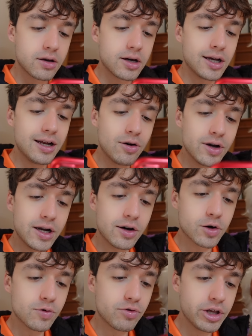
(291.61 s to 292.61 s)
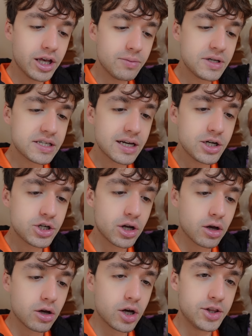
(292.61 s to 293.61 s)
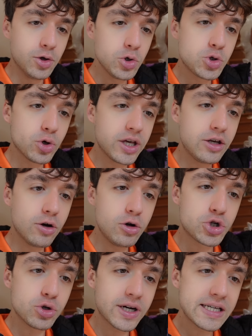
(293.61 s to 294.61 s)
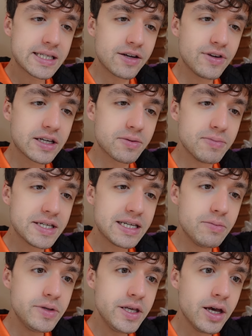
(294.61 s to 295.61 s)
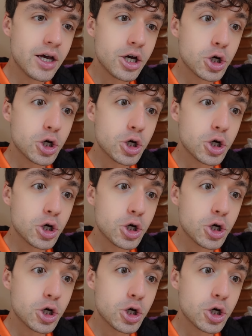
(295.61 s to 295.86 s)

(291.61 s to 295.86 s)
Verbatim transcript: Et là, elle a renvoyé un message. Non, je rigole, je reste avec mes amis,